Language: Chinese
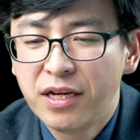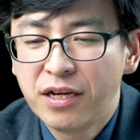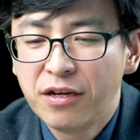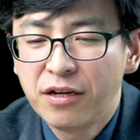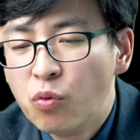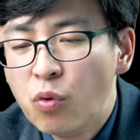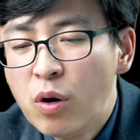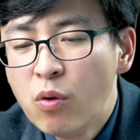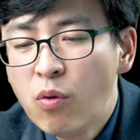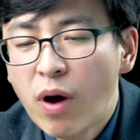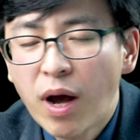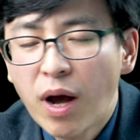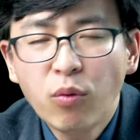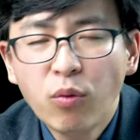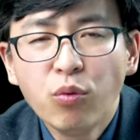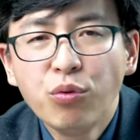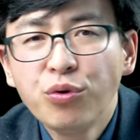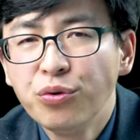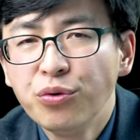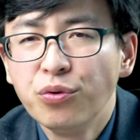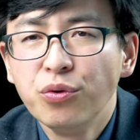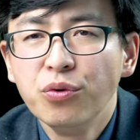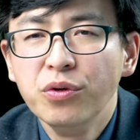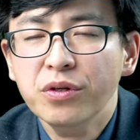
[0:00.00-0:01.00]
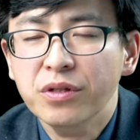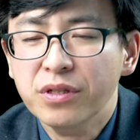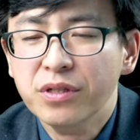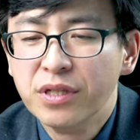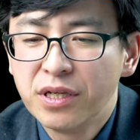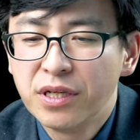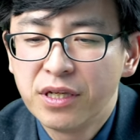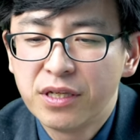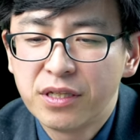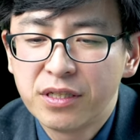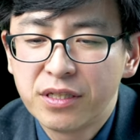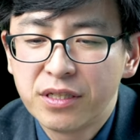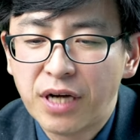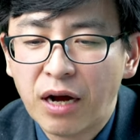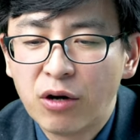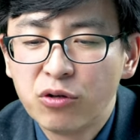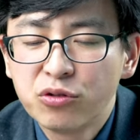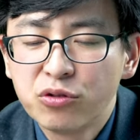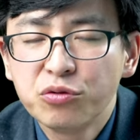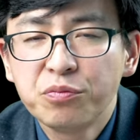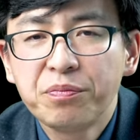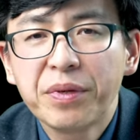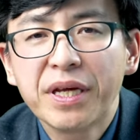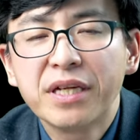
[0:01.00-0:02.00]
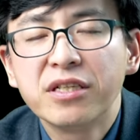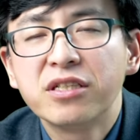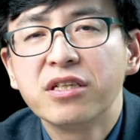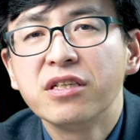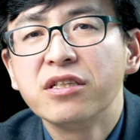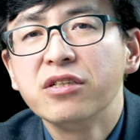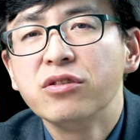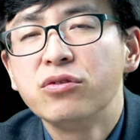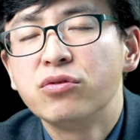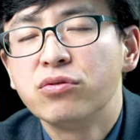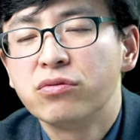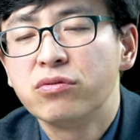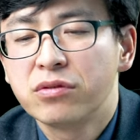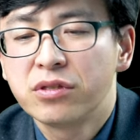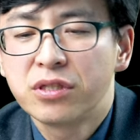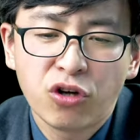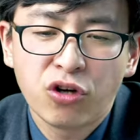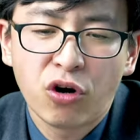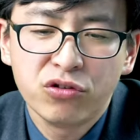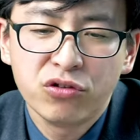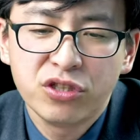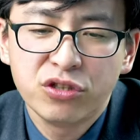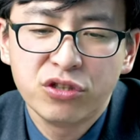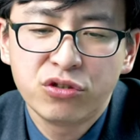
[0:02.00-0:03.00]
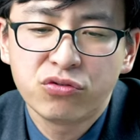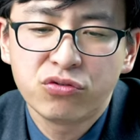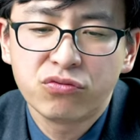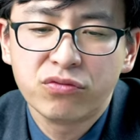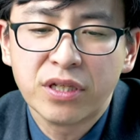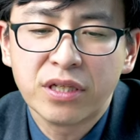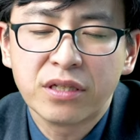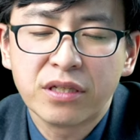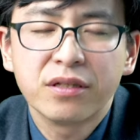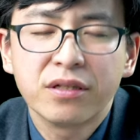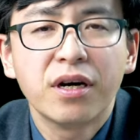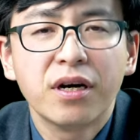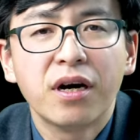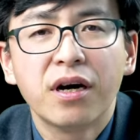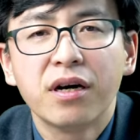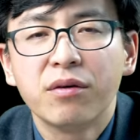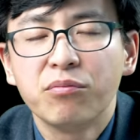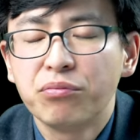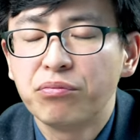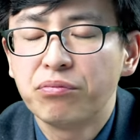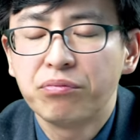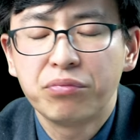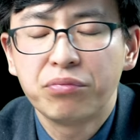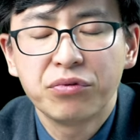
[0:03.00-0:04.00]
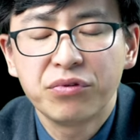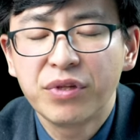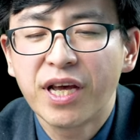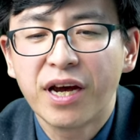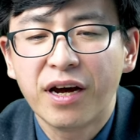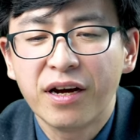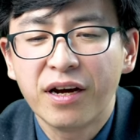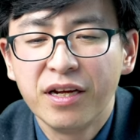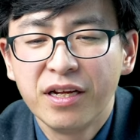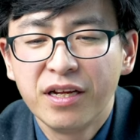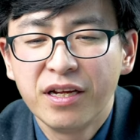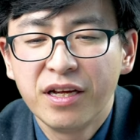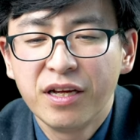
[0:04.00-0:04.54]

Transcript: 文化无用论，然后就变成一种超级属灵的哈，不那样。